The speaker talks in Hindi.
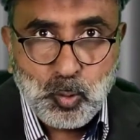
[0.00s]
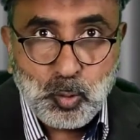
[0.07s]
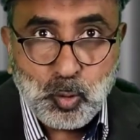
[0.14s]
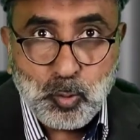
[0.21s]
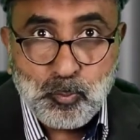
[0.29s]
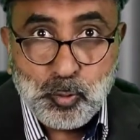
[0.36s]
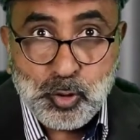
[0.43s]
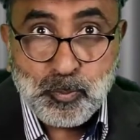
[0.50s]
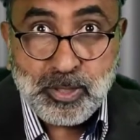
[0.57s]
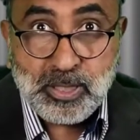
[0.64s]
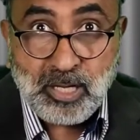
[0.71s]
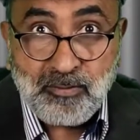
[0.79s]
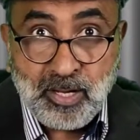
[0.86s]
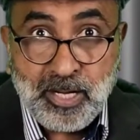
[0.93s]
उनको
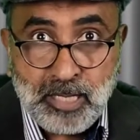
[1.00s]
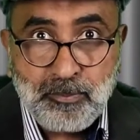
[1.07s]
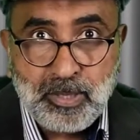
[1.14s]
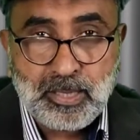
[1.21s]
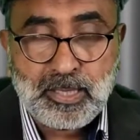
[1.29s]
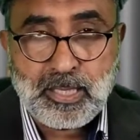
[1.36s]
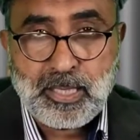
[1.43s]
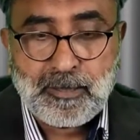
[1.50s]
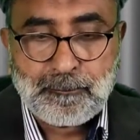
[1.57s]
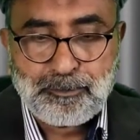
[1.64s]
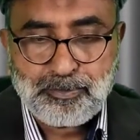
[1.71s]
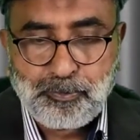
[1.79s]
मुस्बत तोानाई मिलती है